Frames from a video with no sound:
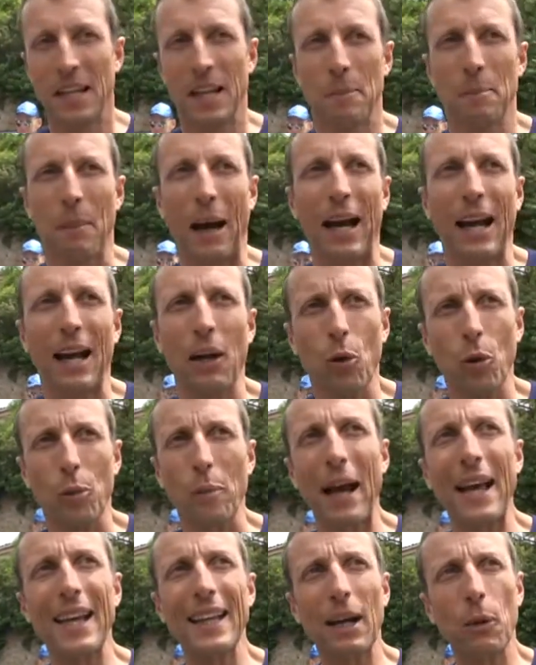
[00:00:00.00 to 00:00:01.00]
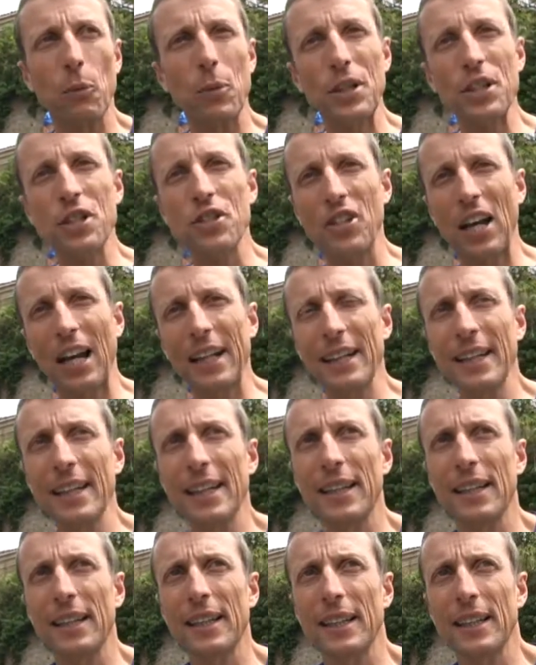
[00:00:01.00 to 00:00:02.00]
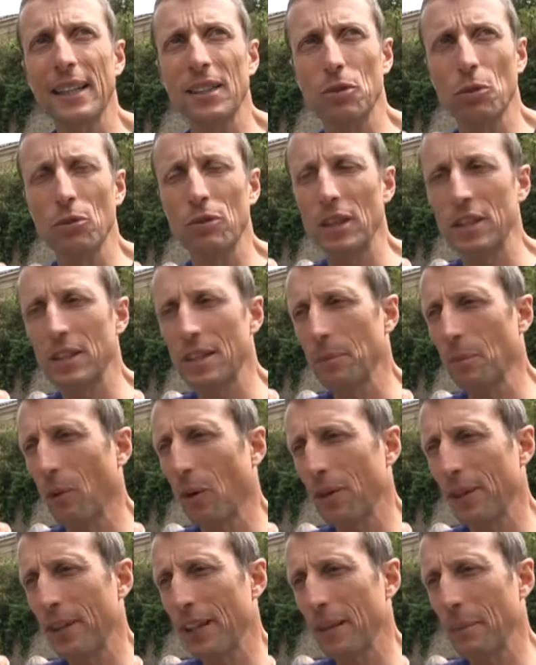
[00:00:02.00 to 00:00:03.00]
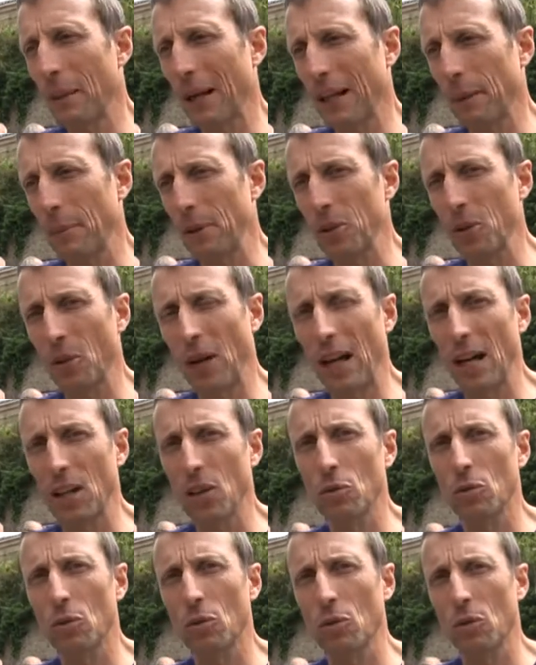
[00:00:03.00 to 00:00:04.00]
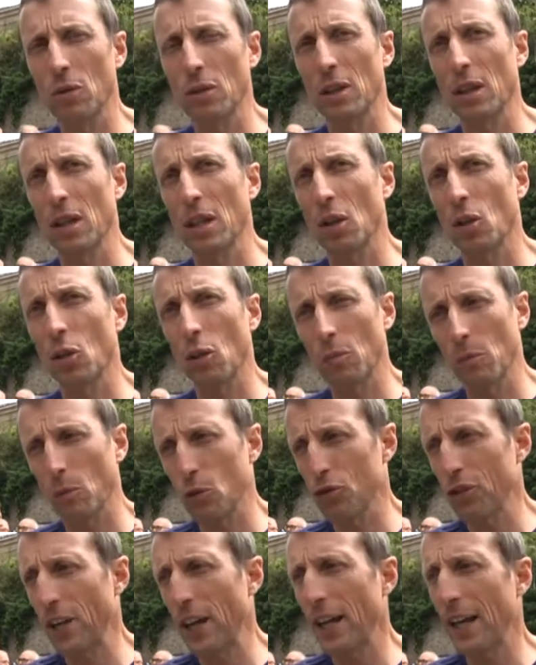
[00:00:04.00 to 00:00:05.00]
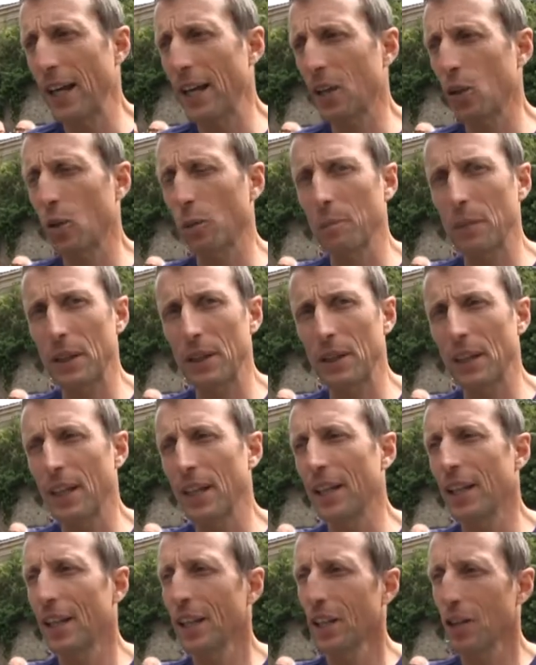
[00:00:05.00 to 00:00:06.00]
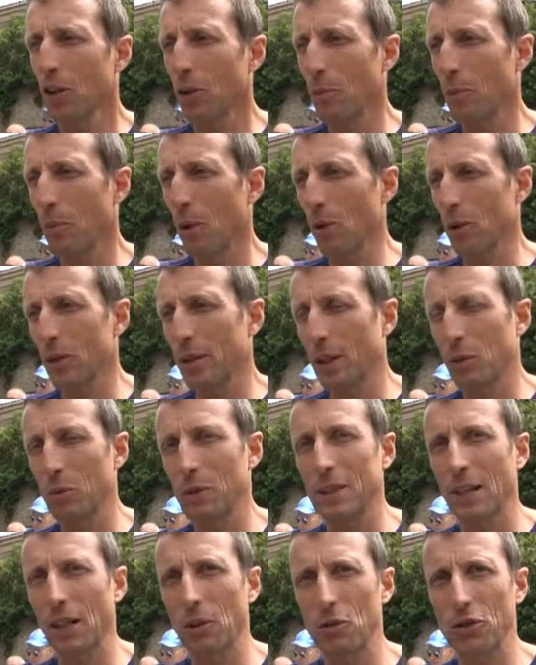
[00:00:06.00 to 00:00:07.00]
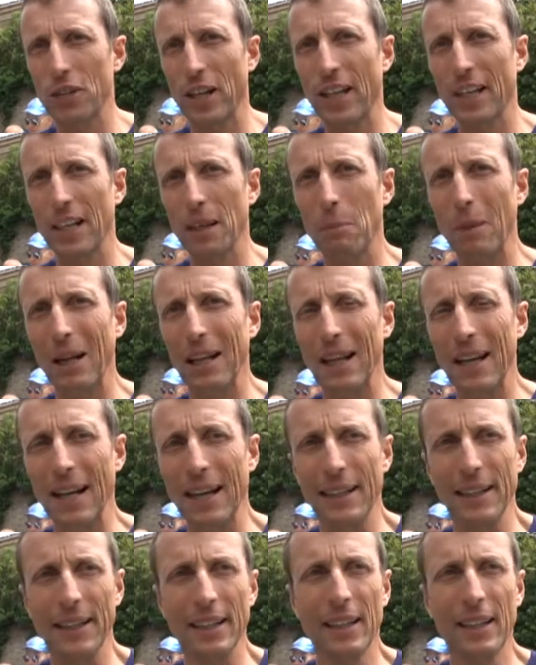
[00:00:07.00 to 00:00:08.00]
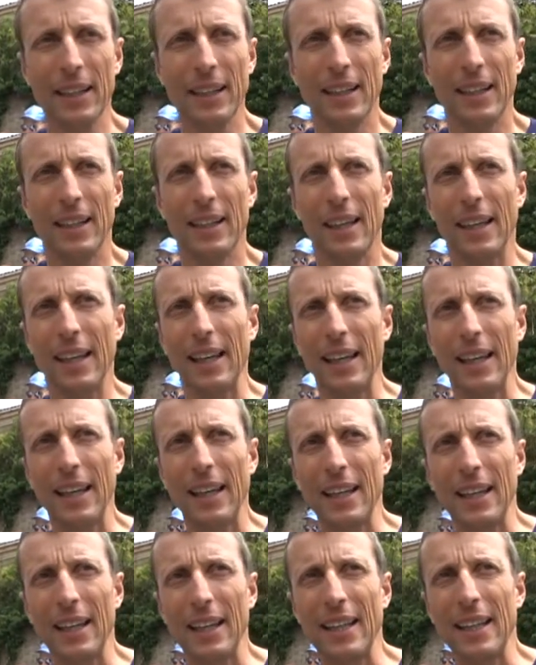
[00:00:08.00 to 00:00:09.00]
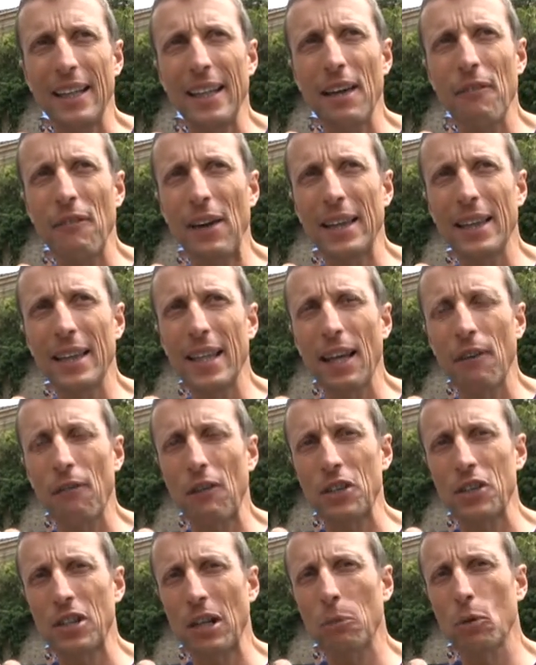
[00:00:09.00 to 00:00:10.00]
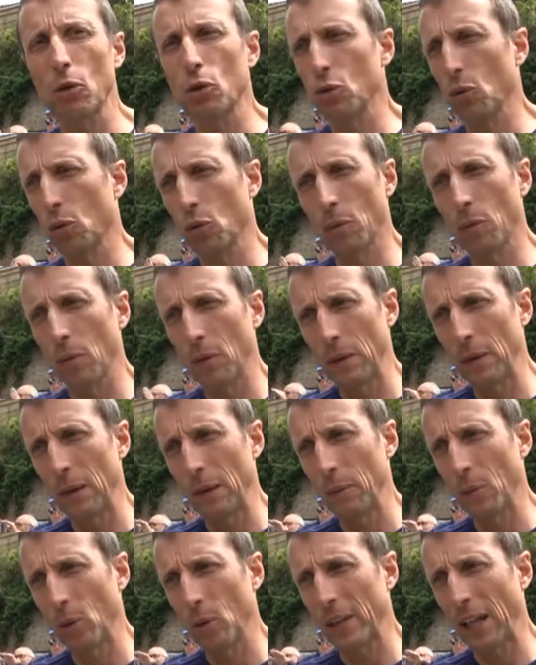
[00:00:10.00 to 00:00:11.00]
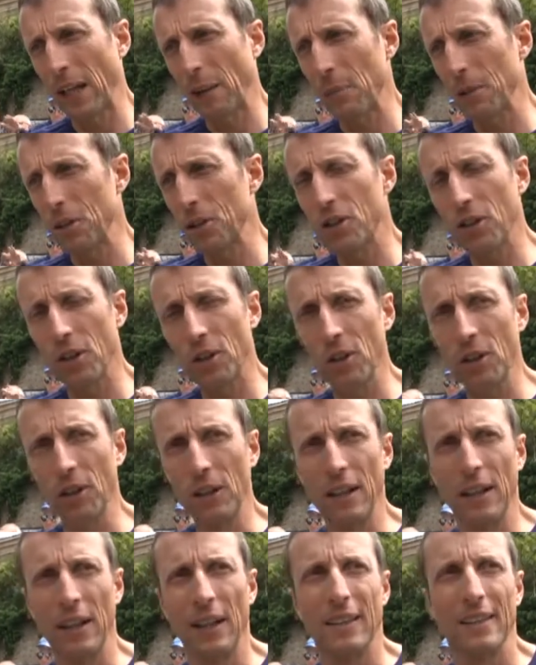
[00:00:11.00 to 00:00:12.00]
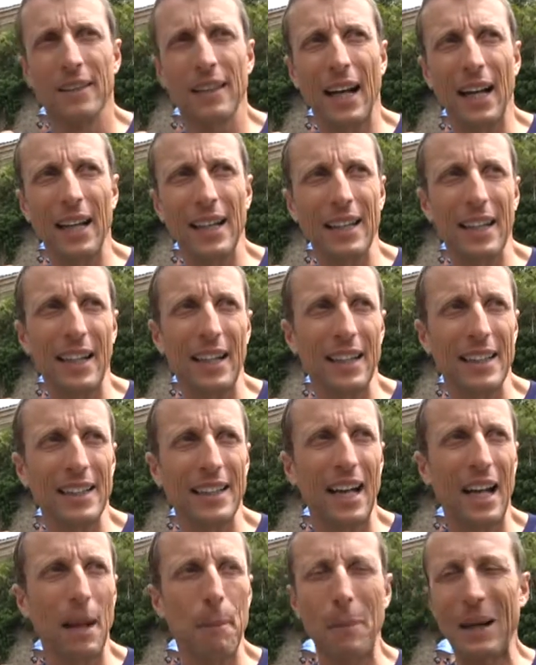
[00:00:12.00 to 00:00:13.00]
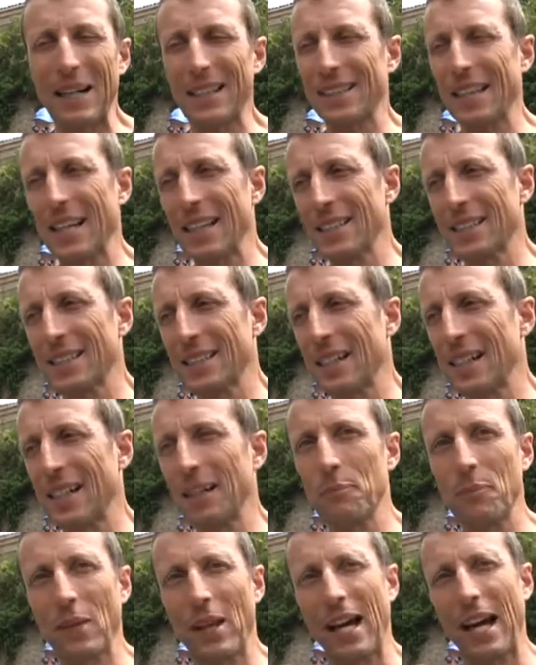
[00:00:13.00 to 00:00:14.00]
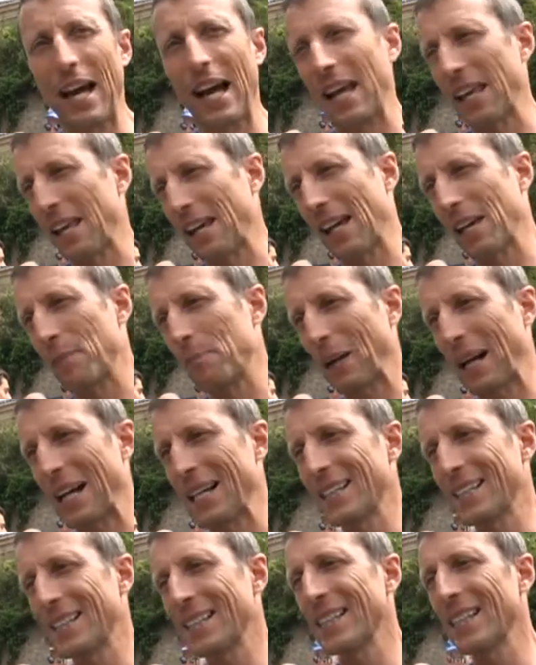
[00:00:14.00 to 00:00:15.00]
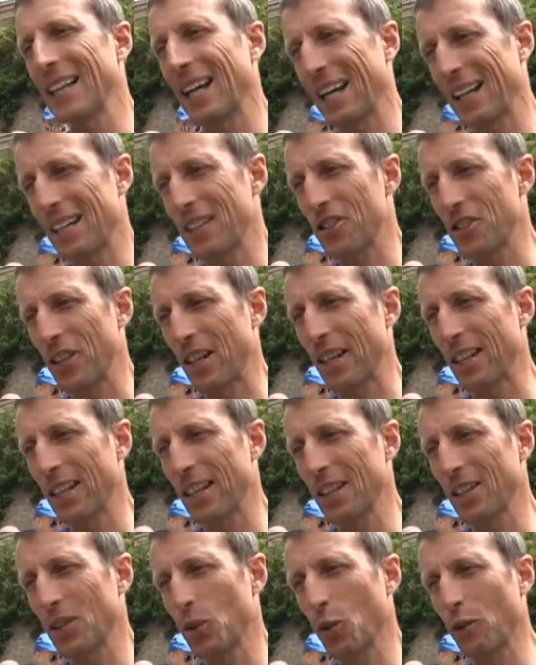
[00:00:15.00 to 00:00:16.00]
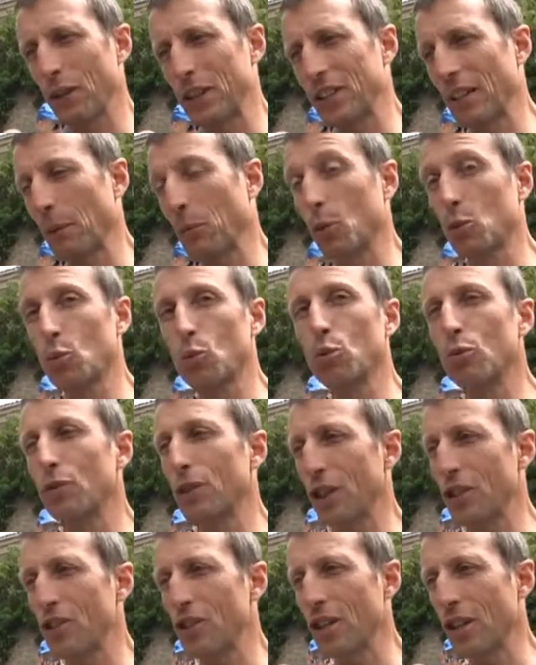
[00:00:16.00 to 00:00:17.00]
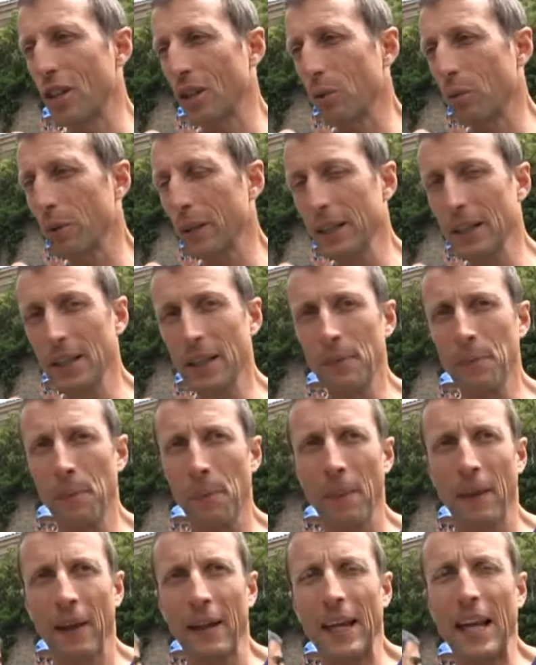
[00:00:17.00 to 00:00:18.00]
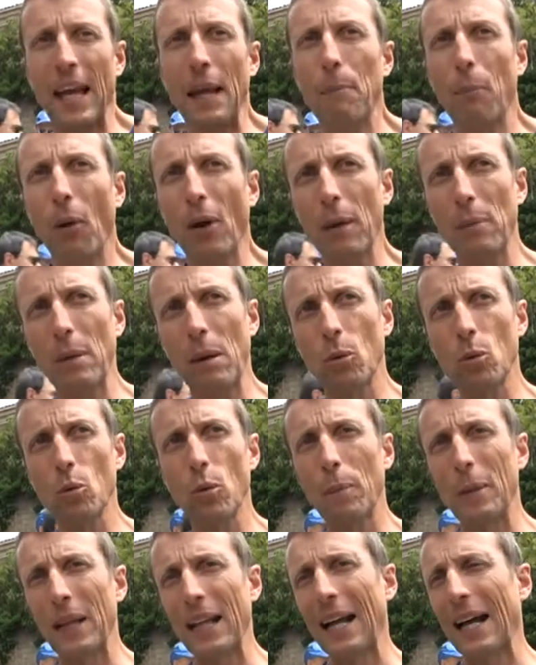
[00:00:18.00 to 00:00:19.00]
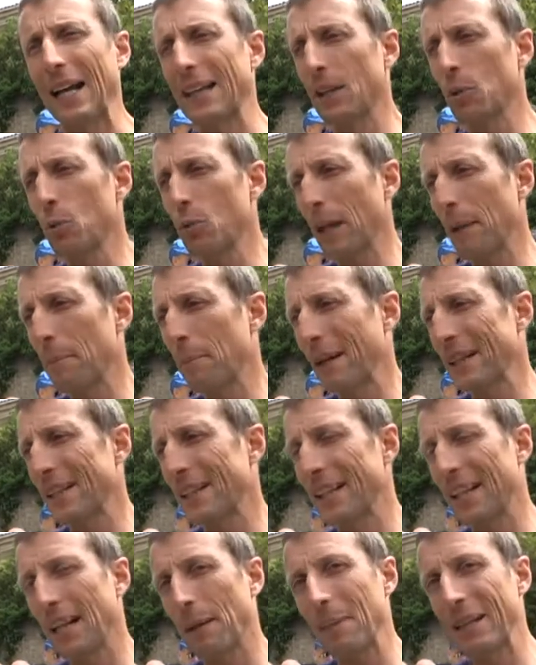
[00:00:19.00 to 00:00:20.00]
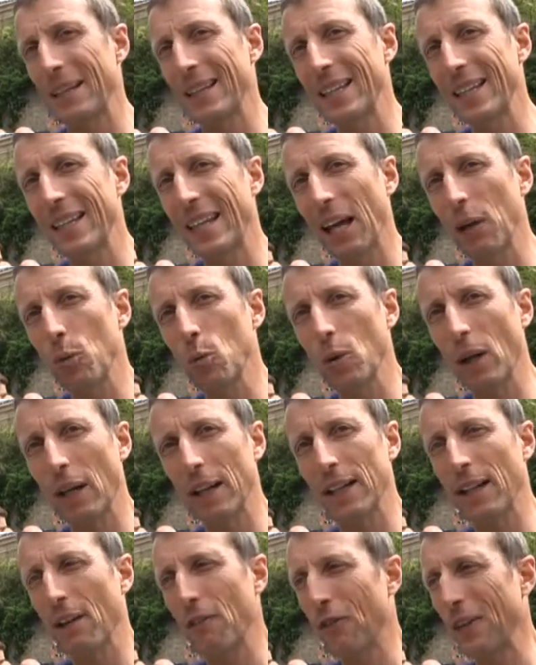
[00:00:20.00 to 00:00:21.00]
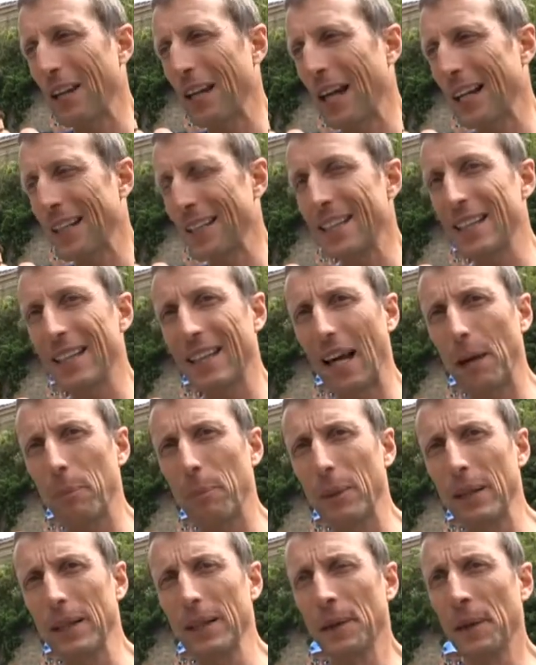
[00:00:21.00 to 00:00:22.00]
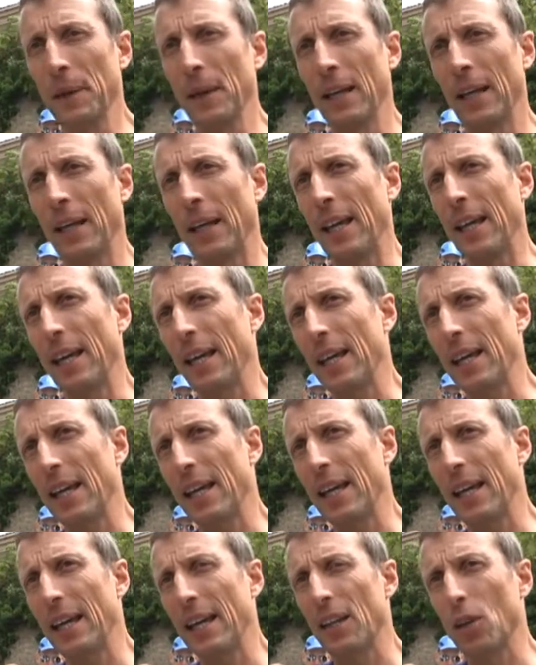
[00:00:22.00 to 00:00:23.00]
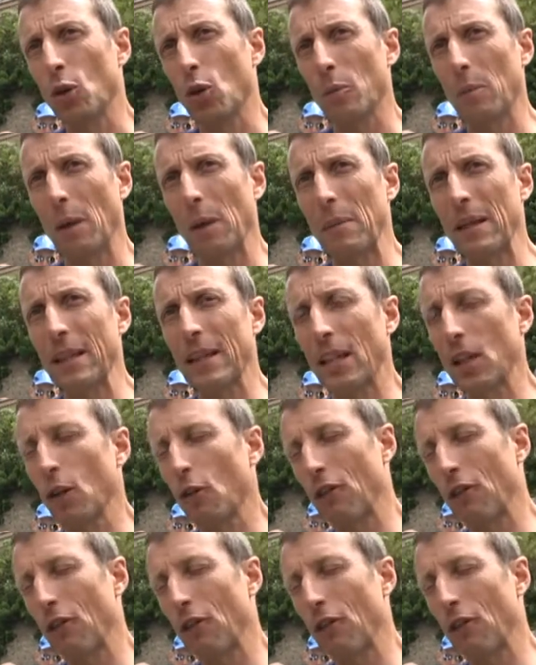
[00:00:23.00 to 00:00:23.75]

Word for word: Ah, ormai è da 15 anni che sono testimonia di Banca Mediolanum con, con Moser, con Bettini, con Motta, quest'anno c'è anche Ballan e gli eventi che facciamo sono eh, molteplici, no? Dal, dalla partenza ai, ai, pranzi, alle cene, dove siamo tutti e cinque, e poi abbiamo due pedalate, una mat la mattina e una nel finale di tappa, e normalmente io